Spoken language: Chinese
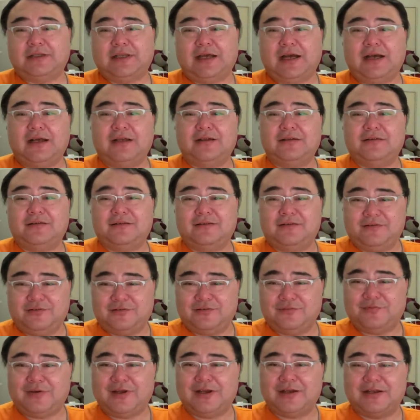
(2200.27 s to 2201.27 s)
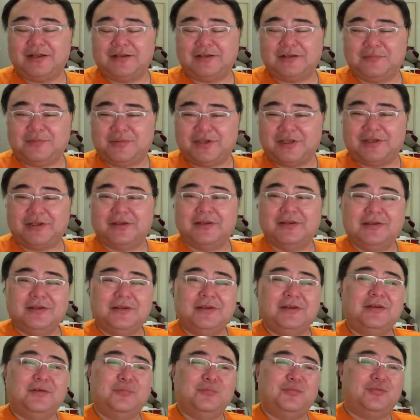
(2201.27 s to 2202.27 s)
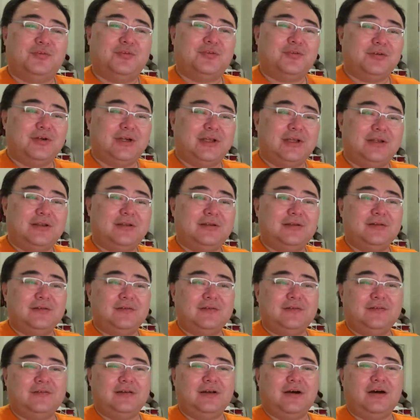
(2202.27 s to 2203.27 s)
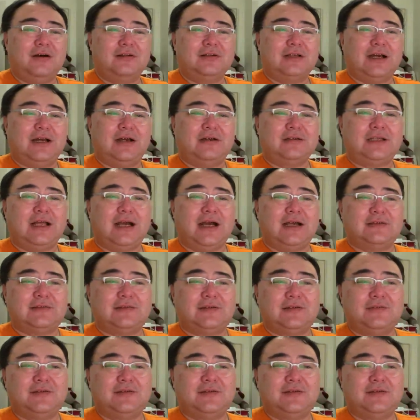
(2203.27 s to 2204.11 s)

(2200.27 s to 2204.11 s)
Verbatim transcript: 他吃饭肯定比普通人消耗的还要大一些，